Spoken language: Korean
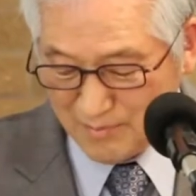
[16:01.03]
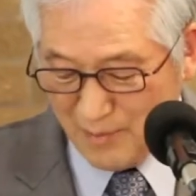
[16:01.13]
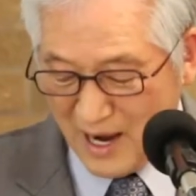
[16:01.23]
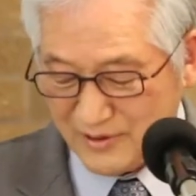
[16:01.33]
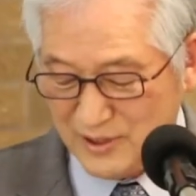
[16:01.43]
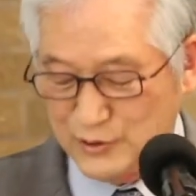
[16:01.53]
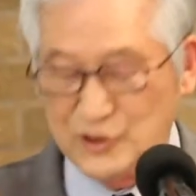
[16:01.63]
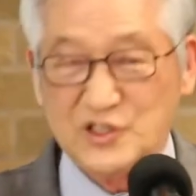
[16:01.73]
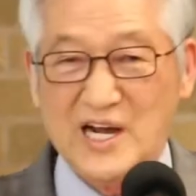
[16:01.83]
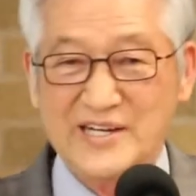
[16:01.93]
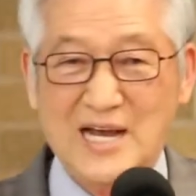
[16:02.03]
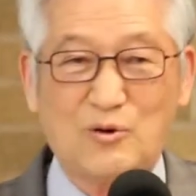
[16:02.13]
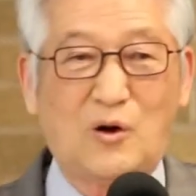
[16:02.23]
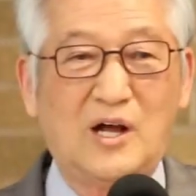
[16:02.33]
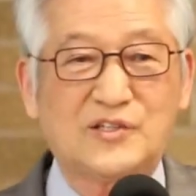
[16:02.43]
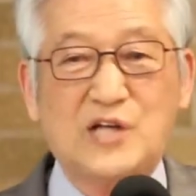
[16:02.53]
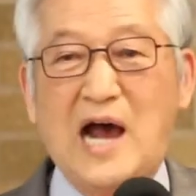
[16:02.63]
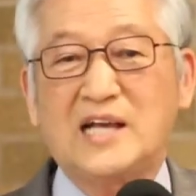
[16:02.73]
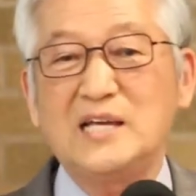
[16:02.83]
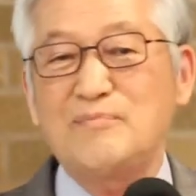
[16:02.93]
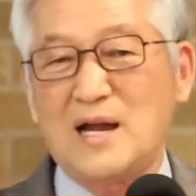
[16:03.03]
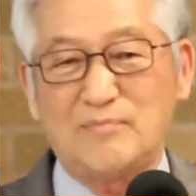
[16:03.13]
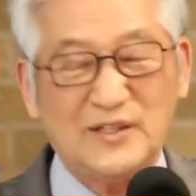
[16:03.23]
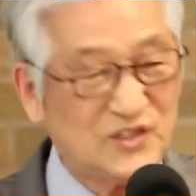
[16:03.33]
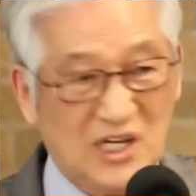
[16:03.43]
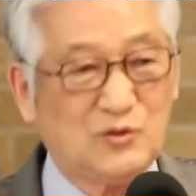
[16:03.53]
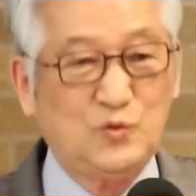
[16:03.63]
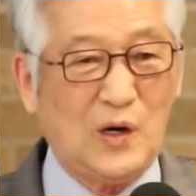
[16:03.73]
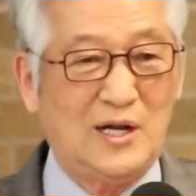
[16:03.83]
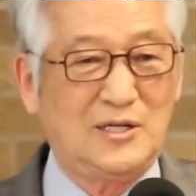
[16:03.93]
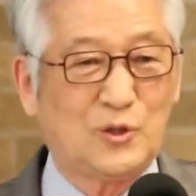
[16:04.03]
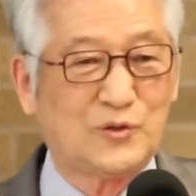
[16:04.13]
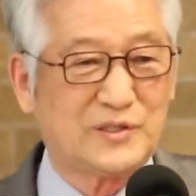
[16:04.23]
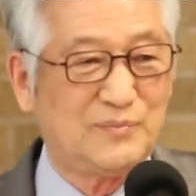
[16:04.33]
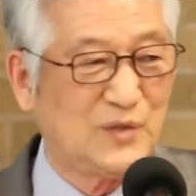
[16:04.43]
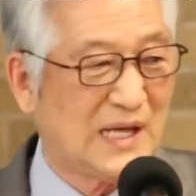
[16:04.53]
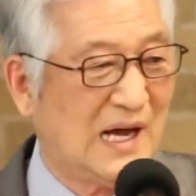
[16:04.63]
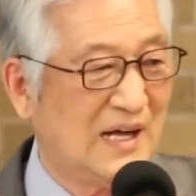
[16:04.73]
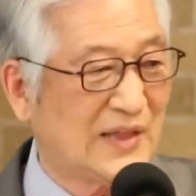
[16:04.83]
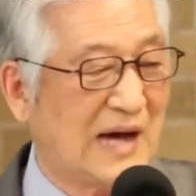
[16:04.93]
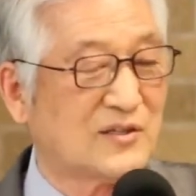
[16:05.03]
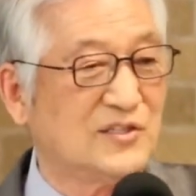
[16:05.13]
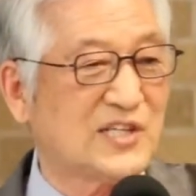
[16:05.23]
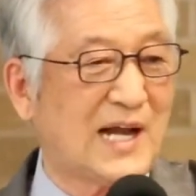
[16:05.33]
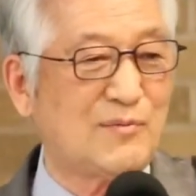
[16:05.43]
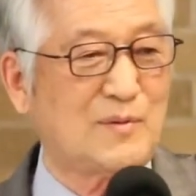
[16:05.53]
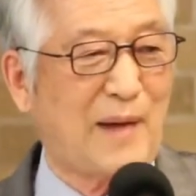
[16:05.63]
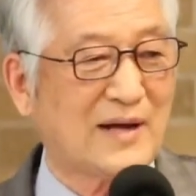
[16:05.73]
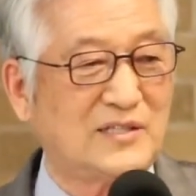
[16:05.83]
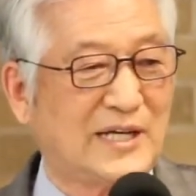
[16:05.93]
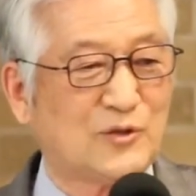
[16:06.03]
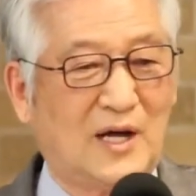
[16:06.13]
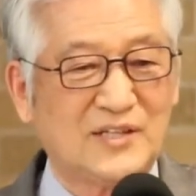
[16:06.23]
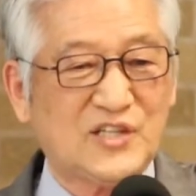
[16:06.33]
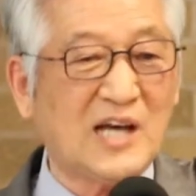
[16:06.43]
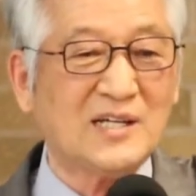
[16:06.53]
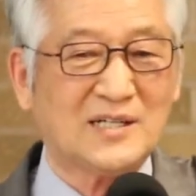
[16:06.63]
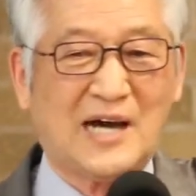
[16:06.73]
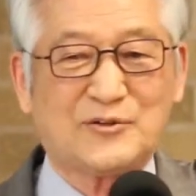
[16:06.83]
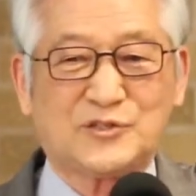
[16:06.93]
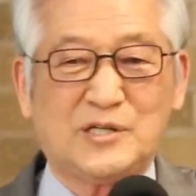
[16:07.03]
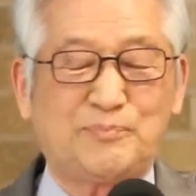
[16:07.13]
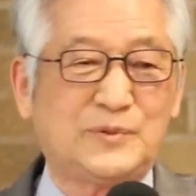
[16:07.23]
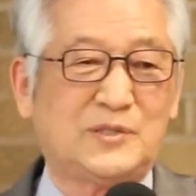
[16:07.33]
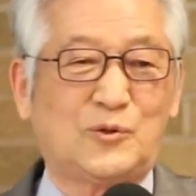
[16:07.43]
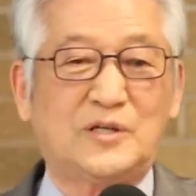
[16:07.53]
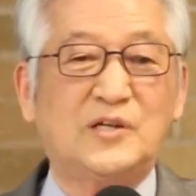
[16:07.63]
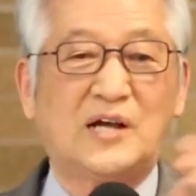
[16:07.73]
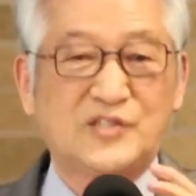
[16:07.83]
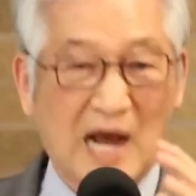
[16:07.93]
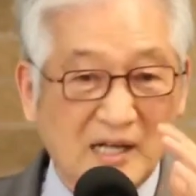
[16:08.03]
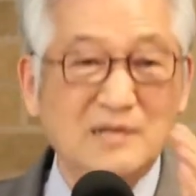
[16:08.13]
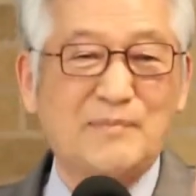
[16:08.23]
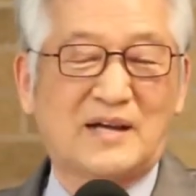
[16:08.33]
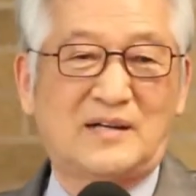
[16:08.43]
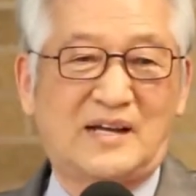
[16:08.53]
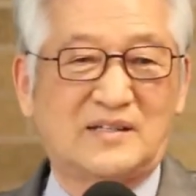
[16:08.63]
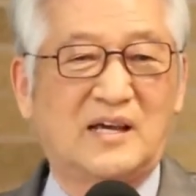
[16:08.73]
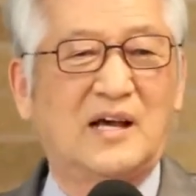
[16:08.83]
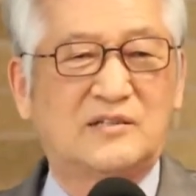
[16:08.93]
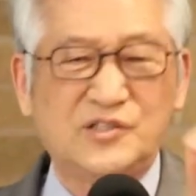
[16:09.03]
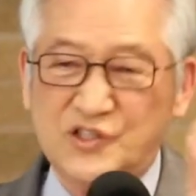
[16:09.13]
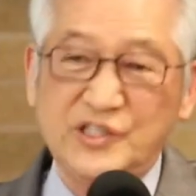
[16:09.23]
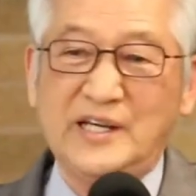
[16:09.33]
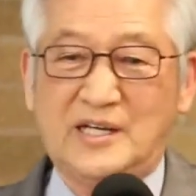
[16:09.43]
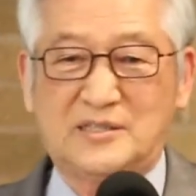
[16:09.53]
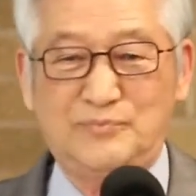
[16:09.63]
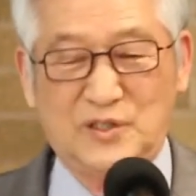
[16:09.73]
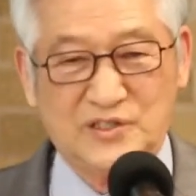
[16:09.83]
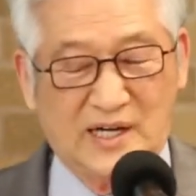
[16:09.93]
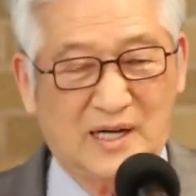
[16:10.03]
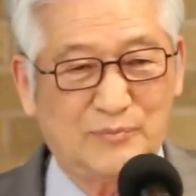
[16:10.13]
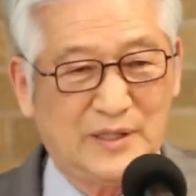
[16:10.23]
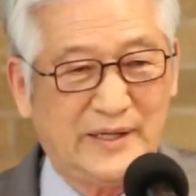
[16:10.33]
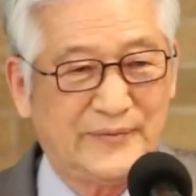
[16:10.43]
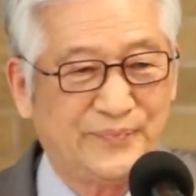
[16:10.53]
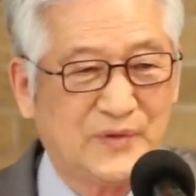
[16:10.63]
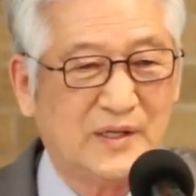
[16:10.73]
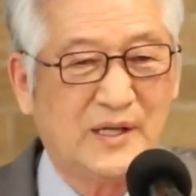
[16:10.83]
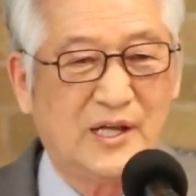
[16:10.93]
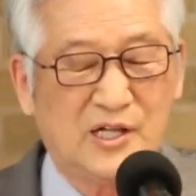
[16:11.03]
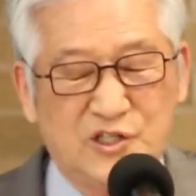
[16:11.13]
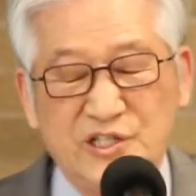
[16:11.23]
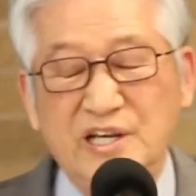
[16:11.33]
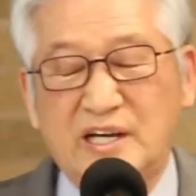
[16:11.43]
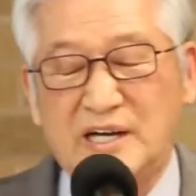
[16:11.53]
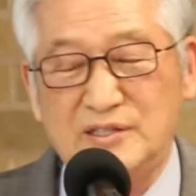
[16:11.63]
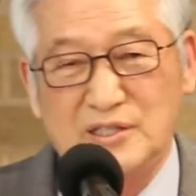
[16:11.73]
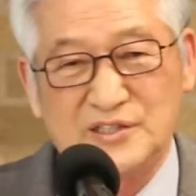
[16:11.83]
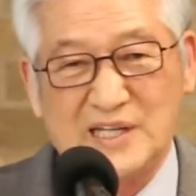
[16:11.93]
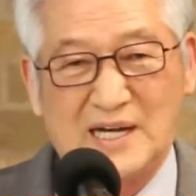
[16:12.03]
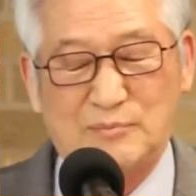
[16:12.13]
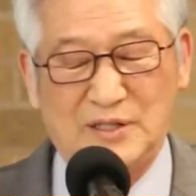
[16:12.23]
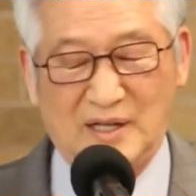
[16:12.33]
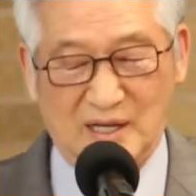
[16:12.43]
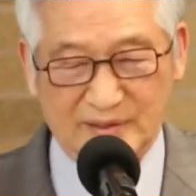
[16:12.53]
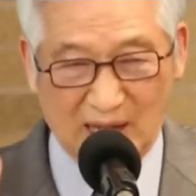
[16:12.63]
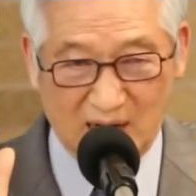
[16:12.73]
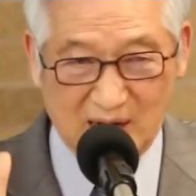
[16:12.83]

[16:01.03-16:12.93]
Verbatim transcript: 말을 듣지 아니하고 자기 말만 자꾸 하려고 그럽니다. 다른 사람이 말을 해도 착 가로채 뿌리고는 자기 말을 하는 거예요. 그 지혜가 없는 사람이 지혜가 있는 사람은 다